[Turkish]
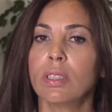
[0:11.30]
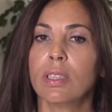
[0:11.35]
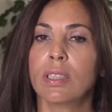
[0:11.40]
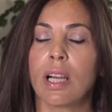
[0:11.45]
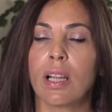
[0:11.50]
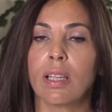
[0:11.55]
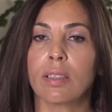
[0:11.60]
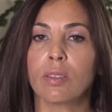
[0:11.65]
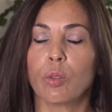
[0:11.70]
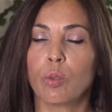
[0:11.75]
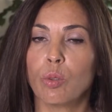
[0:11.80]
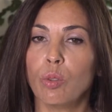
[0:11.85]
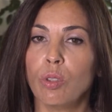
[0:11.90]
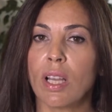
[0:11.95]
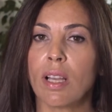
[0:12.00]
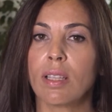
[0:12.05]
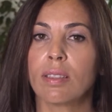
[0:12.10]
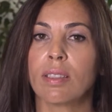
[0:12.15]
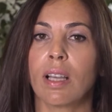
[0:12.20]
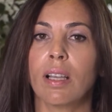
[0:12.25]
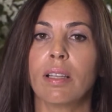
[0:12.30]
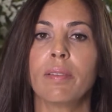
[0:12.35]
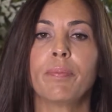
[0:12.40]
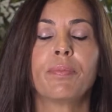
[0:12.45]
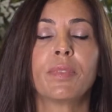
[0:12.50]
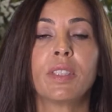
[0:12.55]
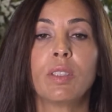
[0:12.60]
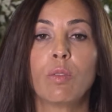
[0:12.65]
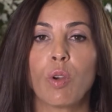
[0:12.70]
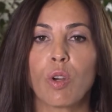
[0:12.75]
yıllarda dünyada
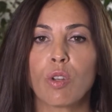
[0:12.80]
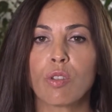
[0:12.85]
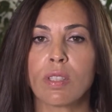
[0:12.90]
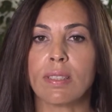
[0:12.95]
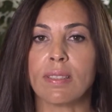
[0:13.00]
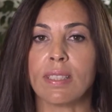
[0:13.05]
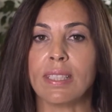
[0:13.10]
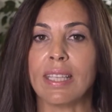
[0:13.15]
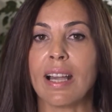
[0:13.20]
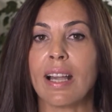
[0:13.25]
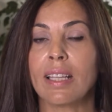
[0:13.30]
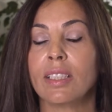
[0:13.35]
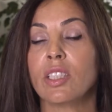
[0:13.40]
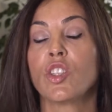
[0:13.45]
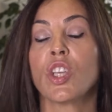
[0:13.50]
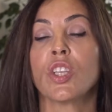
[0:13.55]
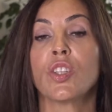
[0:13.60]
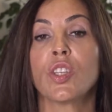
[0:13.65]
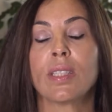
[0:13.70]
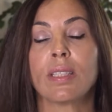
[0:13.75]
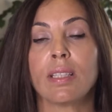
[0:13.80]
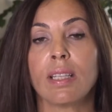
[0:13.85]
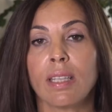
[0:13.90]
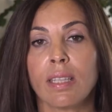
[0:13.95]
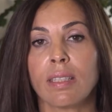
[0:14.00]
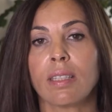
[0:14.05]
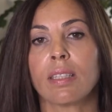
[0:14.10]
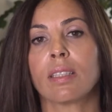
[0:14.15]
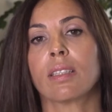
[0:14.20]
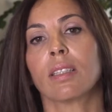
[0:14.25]
diversity yani
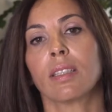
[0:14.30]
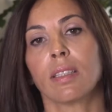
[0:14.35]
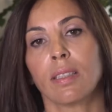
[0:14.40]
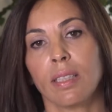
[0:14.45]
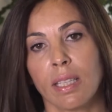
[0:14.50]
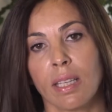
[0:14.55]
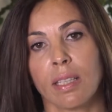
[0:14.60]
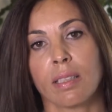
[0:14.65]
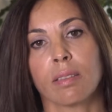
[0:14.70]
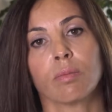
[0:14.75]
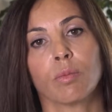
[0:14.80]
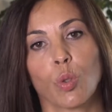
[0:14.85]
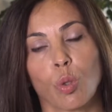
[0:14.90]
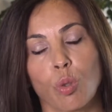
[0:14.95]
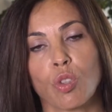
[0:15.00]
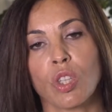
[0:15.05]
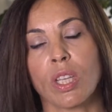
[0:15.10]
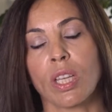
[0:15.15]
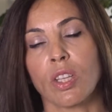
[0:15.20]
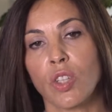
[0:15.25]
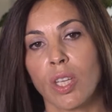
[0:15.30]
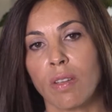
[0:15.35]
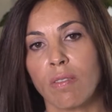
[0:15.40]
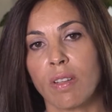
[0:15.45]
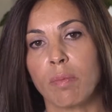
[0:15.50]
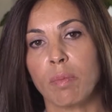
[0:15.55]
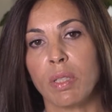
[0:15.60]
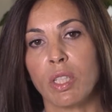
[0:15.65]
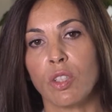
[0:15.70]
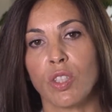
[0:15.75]
çeşitlilik e, diye Türkçe'ye
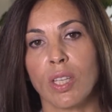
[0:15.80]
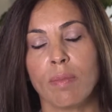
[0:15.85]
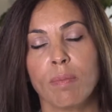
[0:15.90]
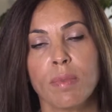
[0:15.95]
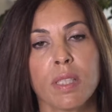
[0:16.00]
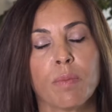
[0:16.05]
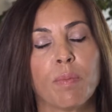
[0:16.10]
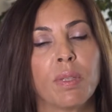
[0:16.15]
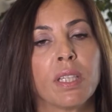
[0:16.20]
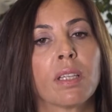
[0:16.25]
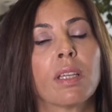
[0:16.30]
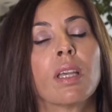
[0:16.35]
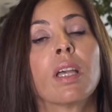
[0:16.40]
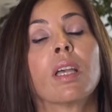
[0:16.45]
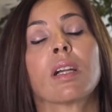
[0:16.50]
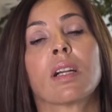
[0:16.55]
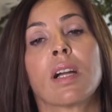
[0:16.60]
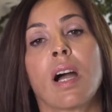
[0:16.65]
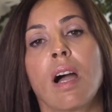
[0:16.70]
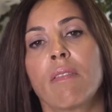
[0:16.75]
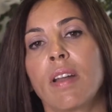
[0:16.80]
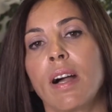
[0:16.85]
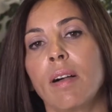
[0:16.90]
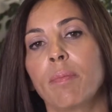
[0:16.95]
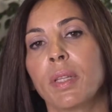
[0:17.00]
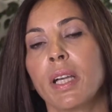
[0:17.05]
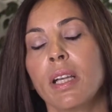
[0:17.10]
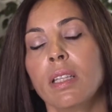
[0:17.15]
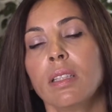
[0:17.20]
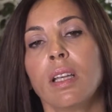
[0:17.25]
çevirebileceğimiz bir
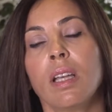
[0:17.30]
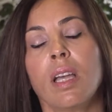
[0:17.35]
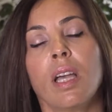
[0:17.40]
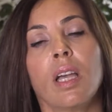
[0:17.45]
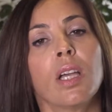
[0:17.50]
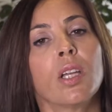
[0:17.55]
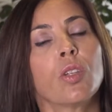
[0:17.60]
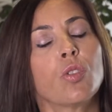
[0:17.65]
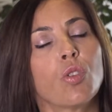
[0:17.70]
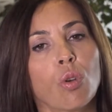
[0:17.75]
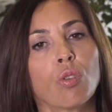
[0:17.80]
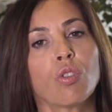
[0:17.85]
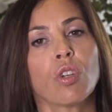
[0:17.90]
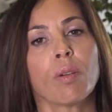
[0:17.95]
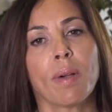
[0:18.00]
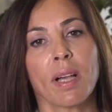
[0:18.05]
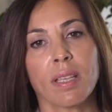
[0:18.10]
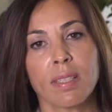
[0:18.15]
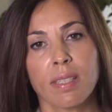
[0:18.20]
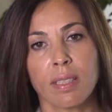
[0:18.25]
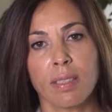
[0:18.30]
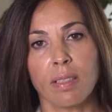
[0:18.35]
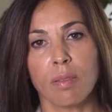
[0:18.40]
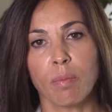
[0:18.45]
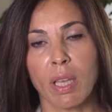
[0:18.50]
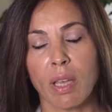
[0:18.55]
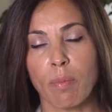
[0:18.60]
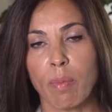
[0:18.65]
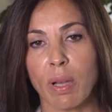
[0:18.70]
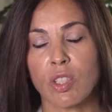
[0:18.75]
kavramdan çokça
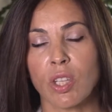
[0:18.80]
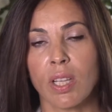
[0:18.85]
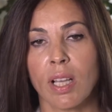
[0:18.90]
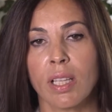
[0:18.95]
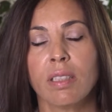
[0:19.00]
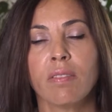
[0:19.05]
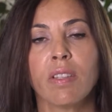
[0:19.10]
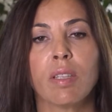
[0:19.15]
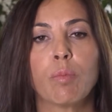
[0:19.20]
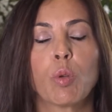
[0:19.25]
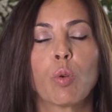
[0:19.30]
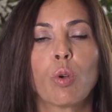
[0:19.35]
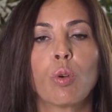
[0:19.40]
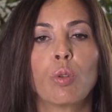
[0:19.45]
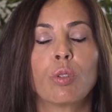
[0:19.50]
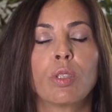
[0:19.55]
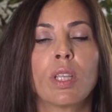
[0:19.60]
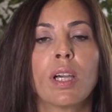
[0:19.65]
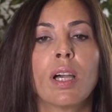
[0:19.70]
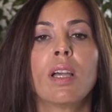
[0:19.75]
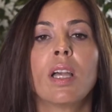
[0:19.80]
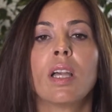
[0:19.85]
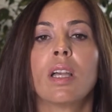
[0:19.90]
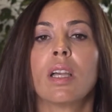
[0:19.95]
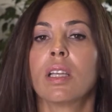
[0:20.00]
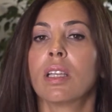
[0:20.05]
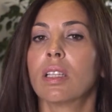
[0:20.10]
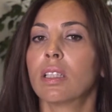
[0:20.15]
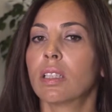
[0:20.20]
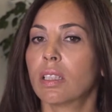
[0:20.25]
bahsedilmeye başlandı ve bu konuda
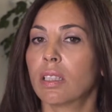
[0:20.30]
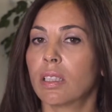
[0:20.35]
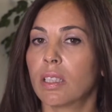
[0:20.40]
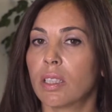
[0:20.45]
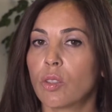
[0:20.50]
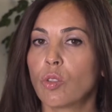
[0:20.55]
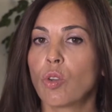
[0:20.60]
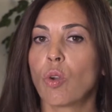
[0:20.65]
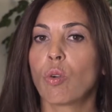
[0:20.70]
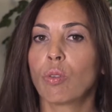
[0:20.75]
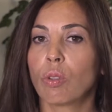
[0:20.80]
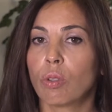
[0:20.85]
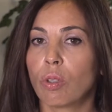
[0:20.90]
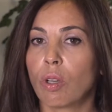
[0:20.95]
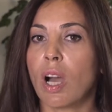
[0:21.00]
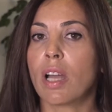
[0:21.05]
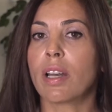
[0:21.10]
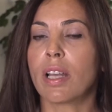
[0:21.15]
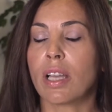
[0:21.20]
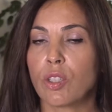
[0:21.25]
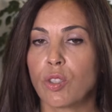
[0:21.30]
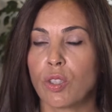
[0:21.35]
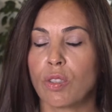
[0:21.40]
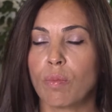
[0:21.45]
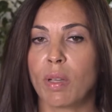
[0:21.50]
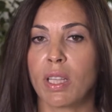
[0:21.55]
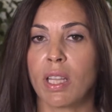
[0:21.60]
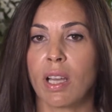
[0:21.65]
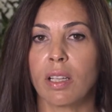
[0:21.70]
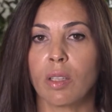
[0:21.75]
e, çok e,
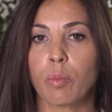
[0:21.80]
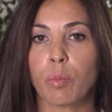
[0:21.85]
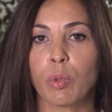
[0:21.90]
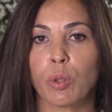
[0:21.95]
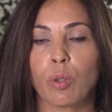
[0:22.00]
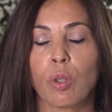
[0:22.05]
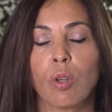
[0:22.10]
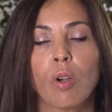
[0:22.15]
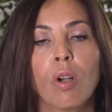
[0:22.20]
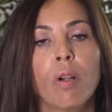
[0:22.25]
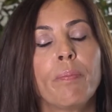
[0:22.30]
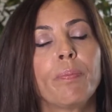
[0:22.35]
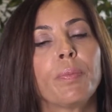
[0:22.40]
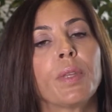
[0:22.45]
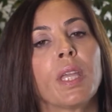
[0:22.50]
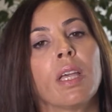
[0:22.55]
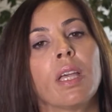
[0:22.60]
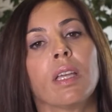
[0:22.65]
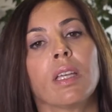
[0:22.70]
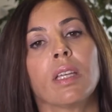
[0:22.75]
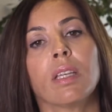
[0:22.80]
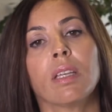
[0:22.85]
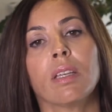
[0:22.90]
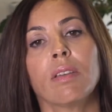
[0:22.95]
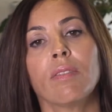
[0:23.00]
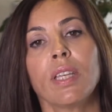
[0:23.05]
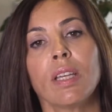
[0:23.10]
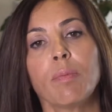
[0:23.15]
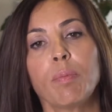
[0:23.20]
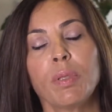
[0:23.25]
araştırmalar yapılıyor.
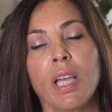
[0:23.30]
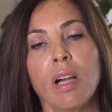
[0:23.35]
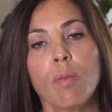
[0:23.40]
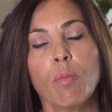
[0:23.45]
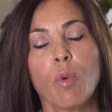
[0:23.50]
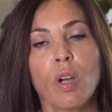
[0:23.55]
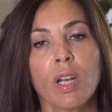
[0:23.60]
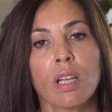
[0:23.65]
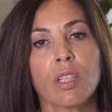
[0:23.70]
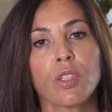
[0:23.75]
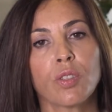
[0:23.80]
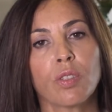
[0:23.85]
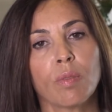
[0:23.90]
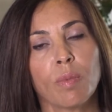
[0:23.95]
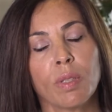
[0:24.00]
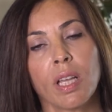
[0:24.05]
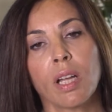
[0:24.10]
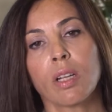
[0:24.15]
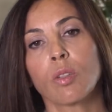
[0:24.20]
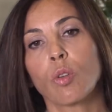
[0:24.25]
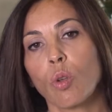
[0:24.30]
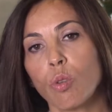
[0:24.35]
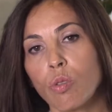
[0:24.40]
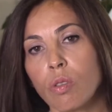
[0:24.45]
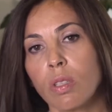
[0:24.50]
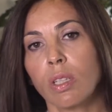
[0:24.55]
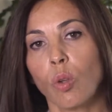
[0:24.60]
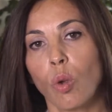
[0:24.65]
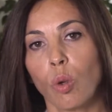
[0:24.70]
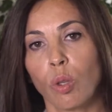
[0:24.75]
Ve yapılan bu araştırmalar
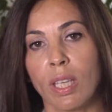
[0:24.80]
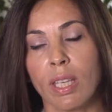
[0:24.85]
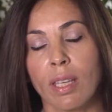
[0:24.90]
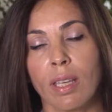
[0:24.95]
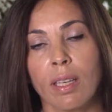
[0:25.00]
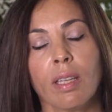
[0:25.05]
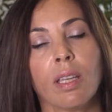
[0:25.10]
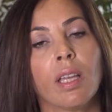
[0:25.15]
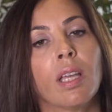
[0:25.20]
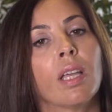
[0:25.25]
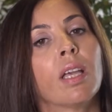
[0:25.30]
gösteriyor ki